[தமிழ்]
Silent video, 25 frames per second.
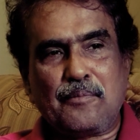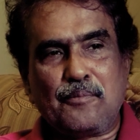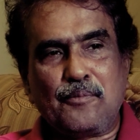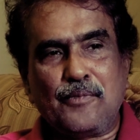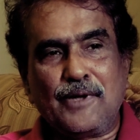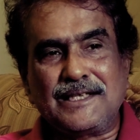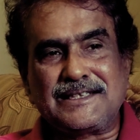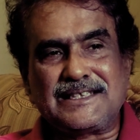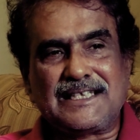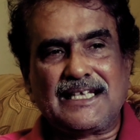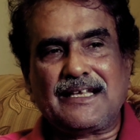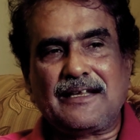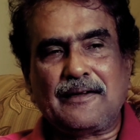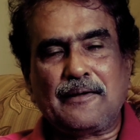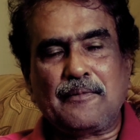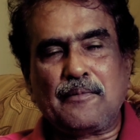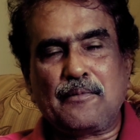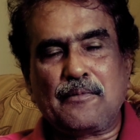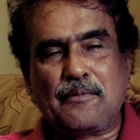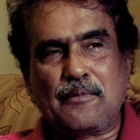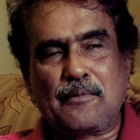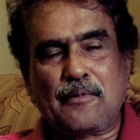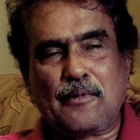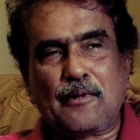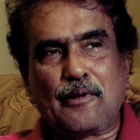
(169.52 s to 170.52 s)
மீழ்ச்சி
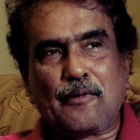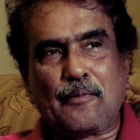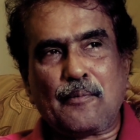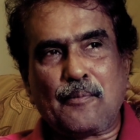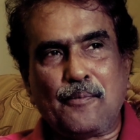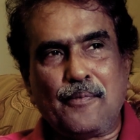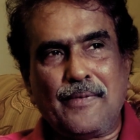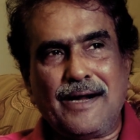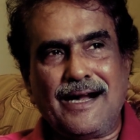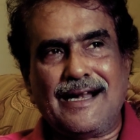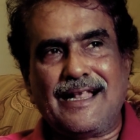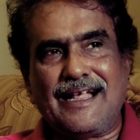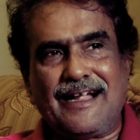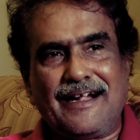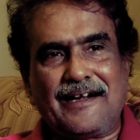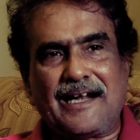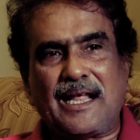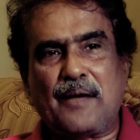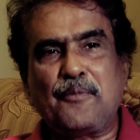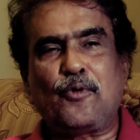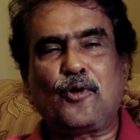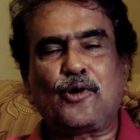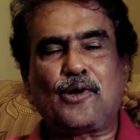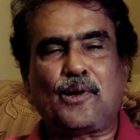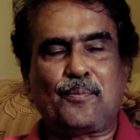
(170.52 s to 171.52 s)
மீள இட
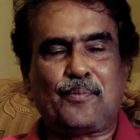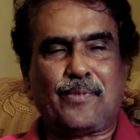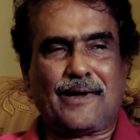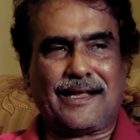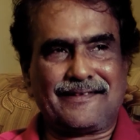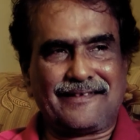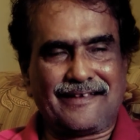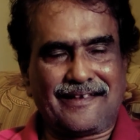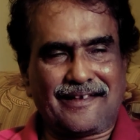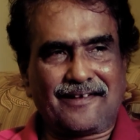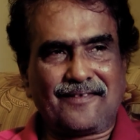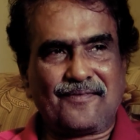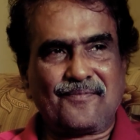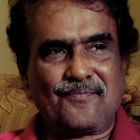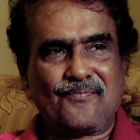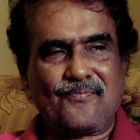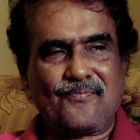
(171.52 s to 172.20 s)
போட்டு பார்த்தார்